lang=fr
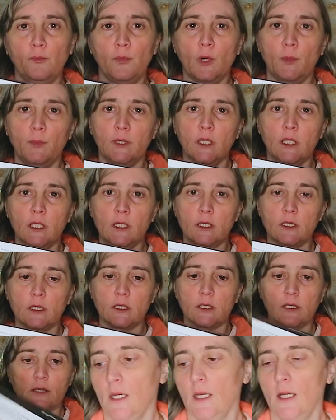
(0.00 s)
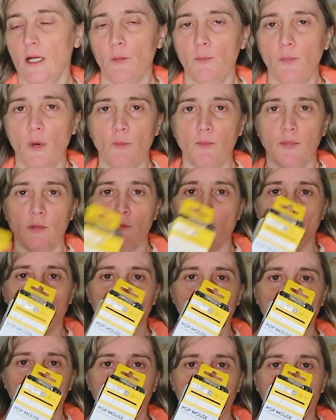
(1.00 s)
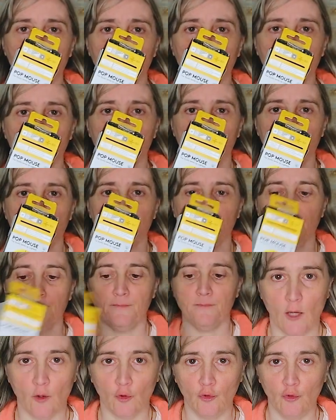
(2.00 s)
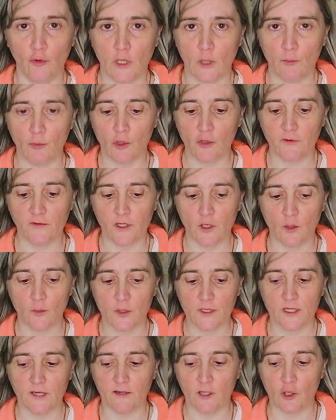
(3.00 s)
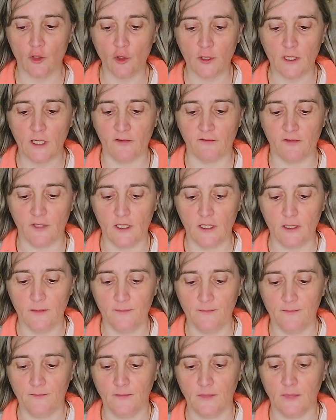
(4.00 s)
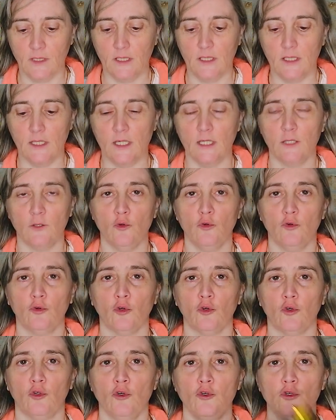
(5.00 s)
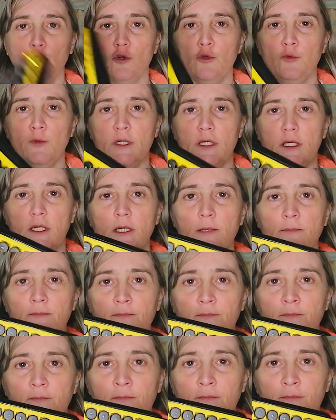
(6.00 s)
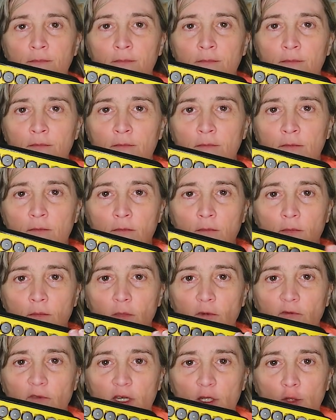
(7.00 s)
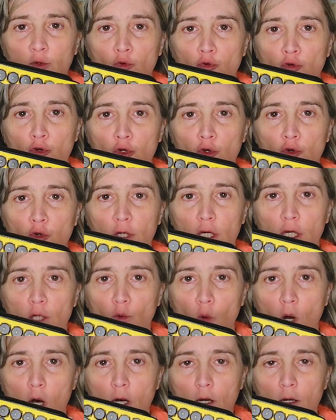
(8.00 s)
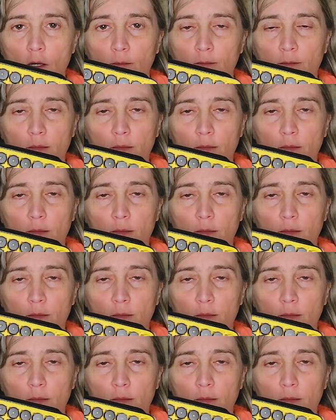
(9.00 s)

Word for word: Pop Kiss et la Pop Alors tout d'abord je vais commencer avec le clavier qui est autre que celui-ci, version jaune et noire.